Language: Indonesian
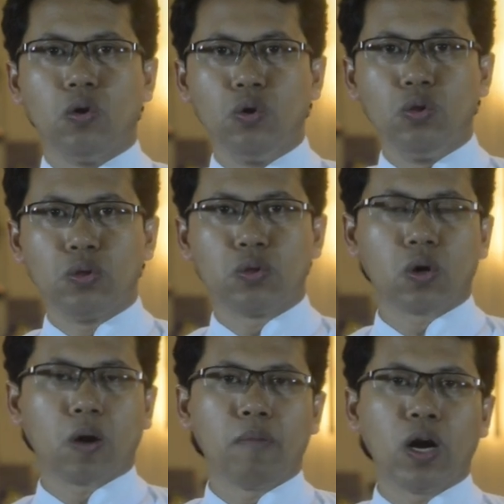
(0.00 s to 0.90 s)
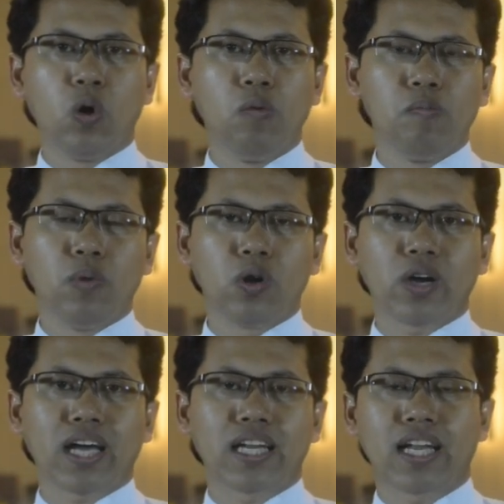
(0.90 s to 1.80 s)
untuk
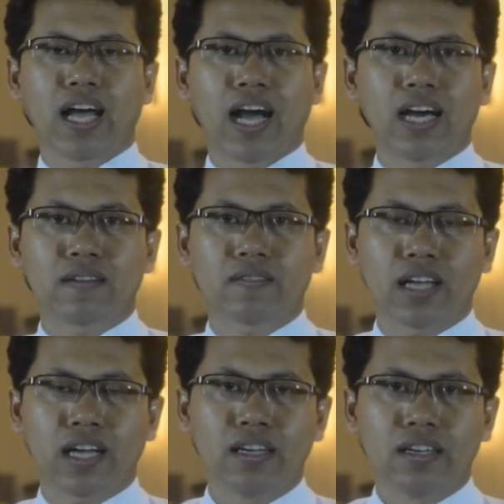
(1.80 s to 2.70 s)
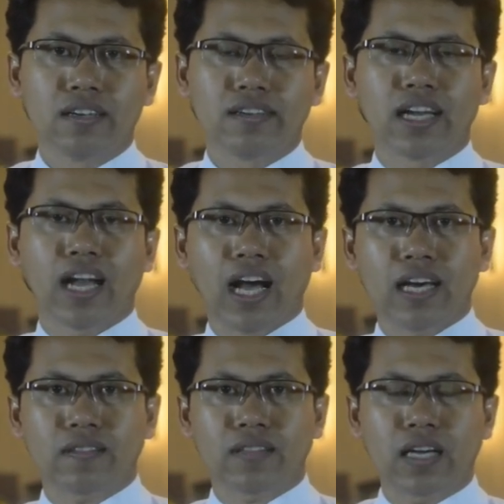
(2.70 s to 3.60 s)
mengumpulkan harta dan
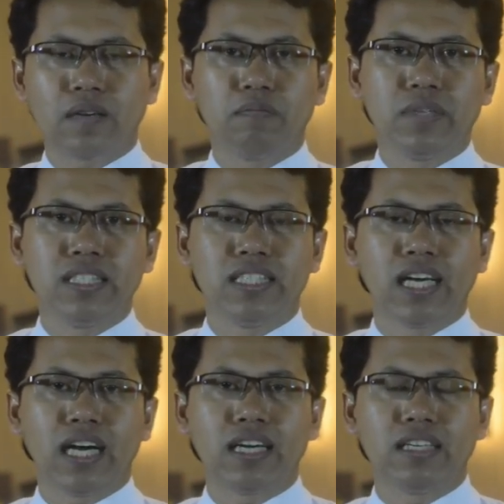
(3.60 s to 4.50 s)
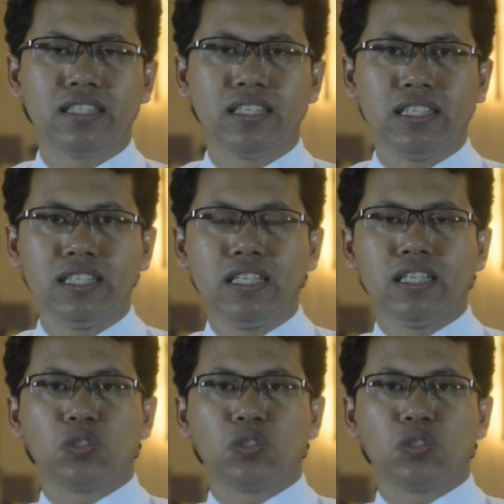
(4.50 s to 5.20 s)
harta menjadi